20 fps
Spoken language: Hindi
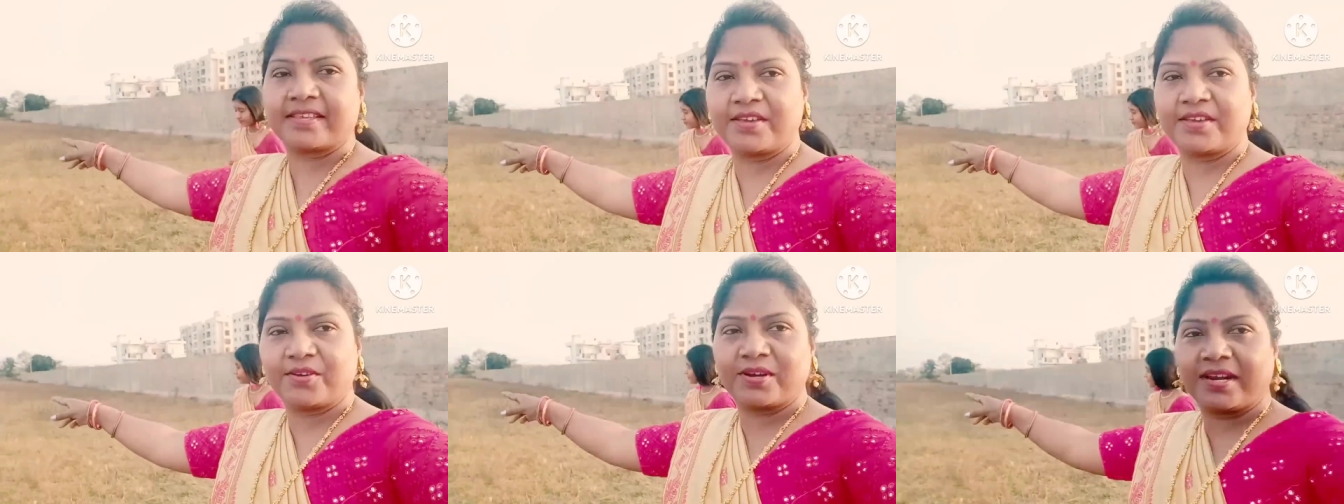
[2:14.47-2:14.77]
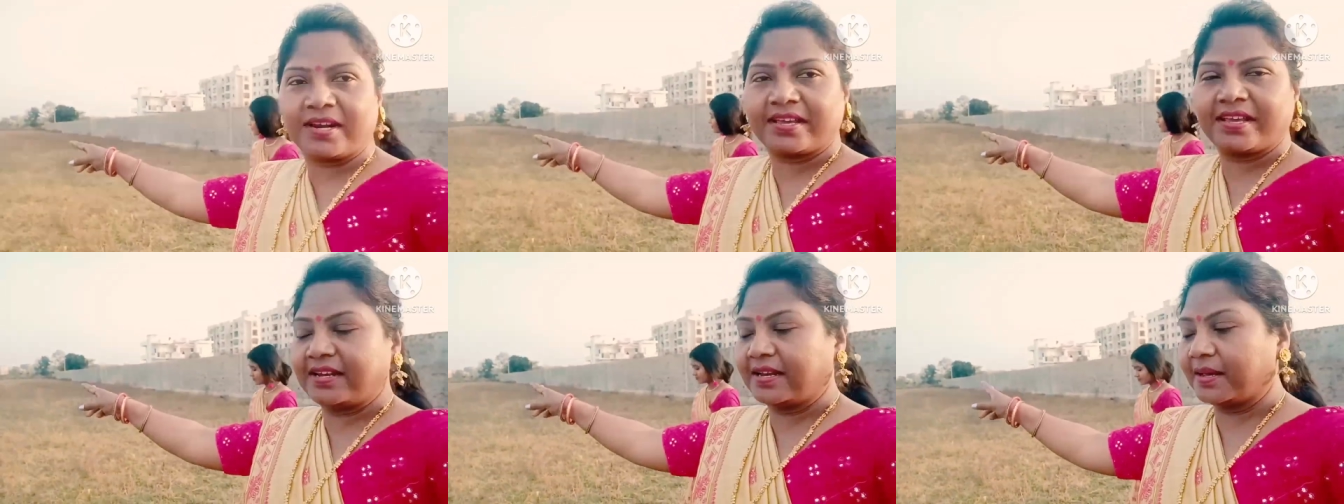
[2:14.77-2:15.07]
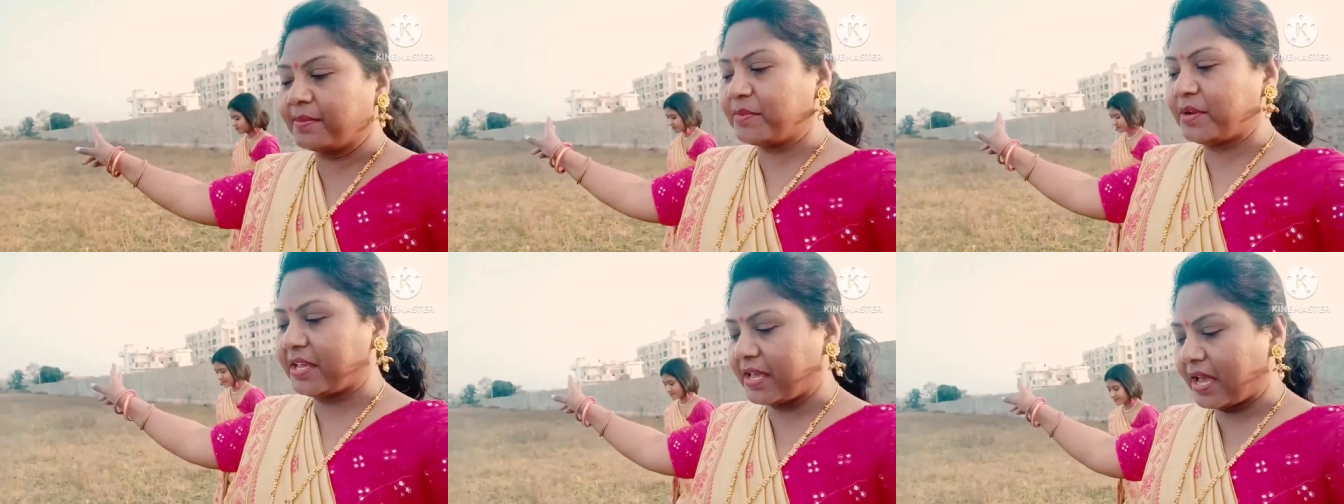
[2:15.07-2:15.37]
की ओर लेकिन
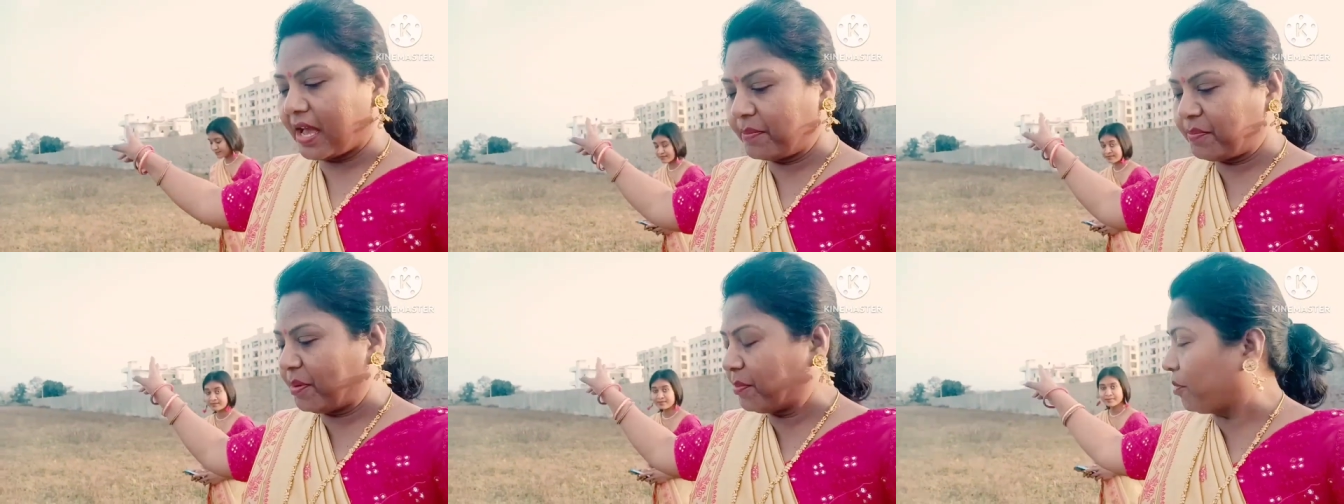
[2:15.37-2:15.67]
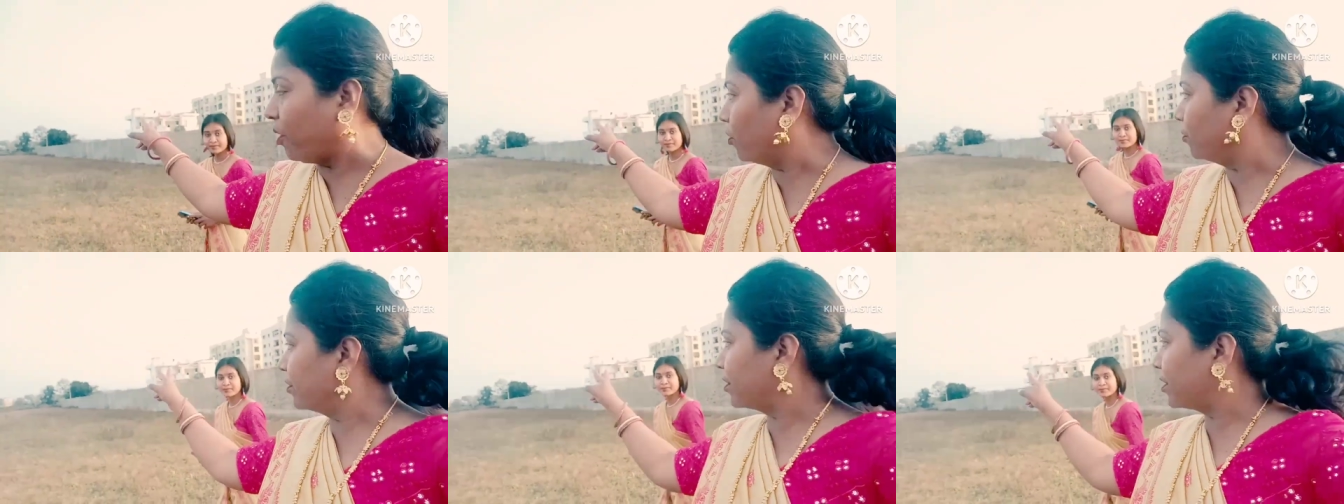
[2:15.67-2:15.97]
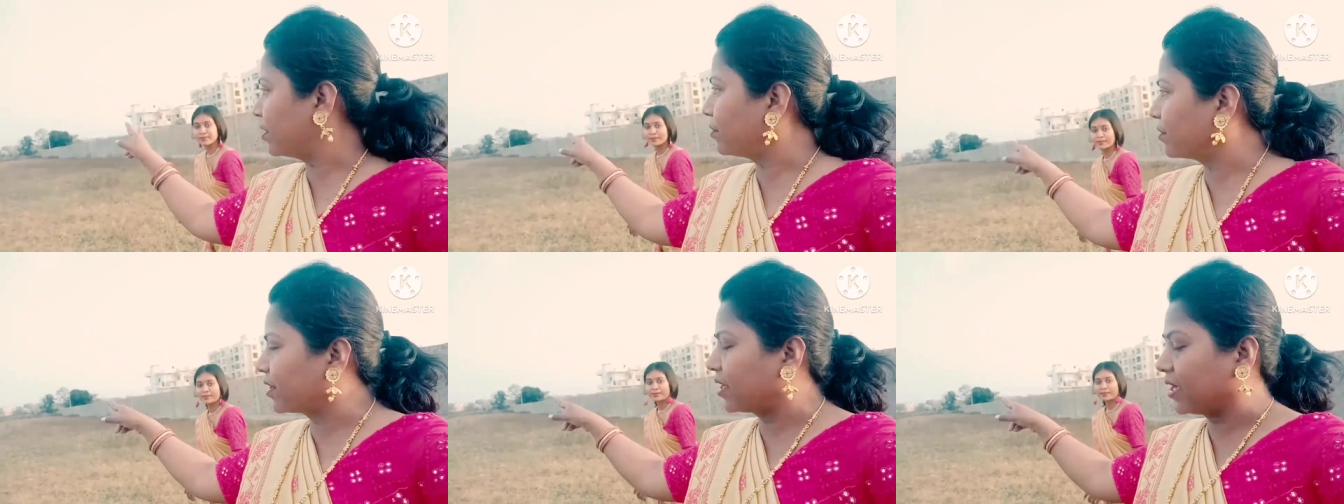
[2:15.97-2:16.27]
अब ना यहाँ पे बाउंड्री
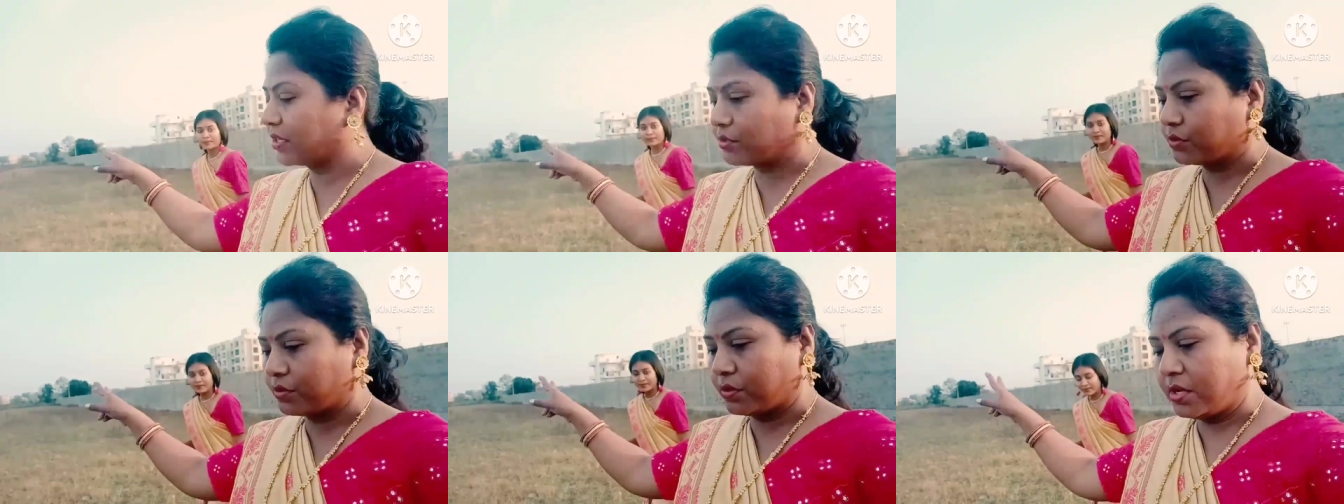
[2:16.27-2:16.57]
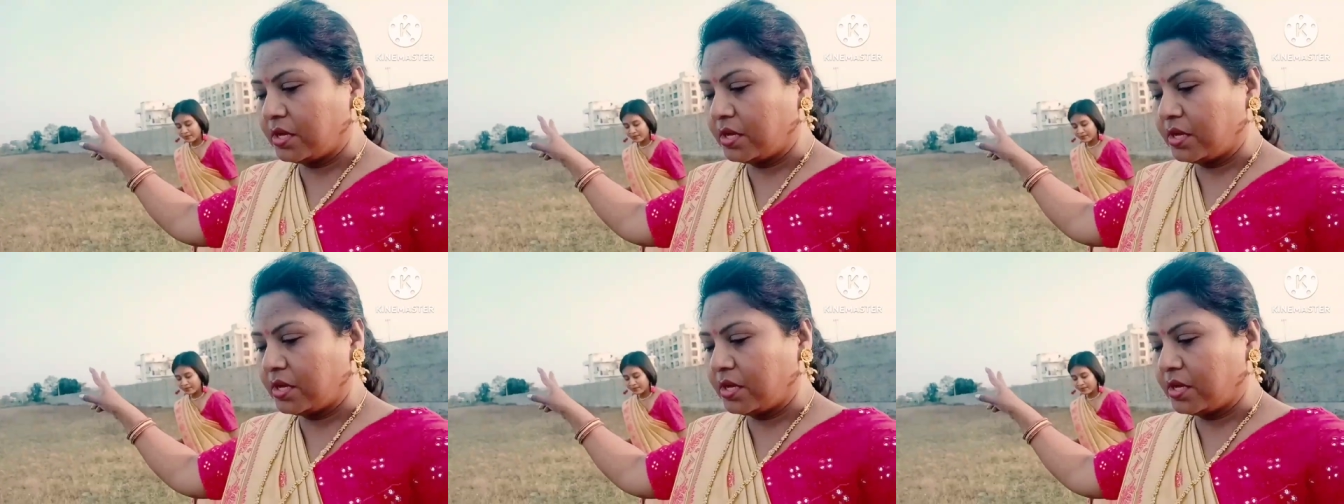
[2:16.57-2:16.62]
हो गया तो